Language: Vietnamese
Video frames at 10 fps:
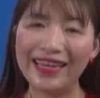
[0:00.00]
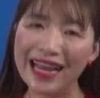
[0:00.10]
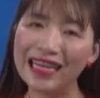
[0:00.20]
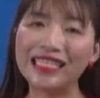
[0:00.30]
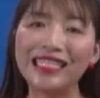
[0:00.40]

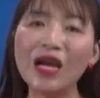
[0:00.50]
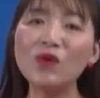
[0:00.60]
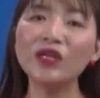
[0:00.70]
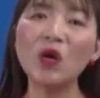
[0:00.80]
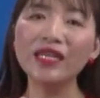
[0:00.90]
Đằng sau
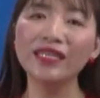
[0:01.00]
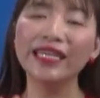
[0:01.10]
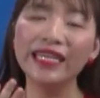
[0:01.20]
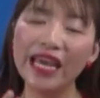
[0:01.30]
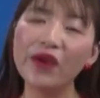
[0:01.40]
cái con
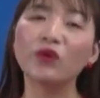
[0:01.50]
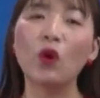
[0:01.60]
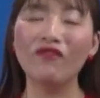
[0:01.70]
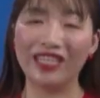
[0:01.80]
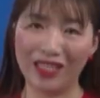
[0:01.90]
người nghèo
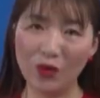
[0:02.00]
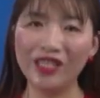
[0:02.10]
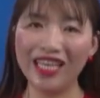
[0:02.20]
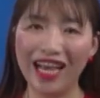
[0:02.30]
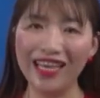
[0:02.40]
khổ và xấu
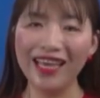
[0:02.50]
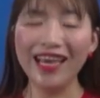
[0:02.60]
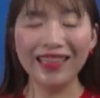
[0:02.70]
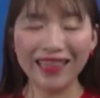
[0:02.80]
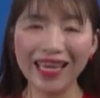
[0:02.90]
xí ấy
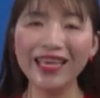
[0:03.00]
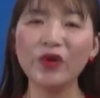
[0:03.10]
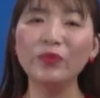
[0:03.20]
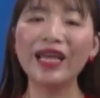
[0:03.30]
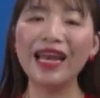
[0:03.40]
thì
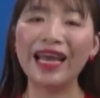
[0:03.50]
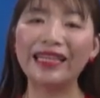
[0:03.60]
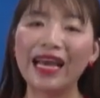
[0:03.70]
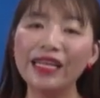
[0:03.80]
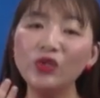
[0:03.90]
chúng ta lại
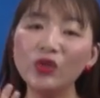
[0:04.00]
thấy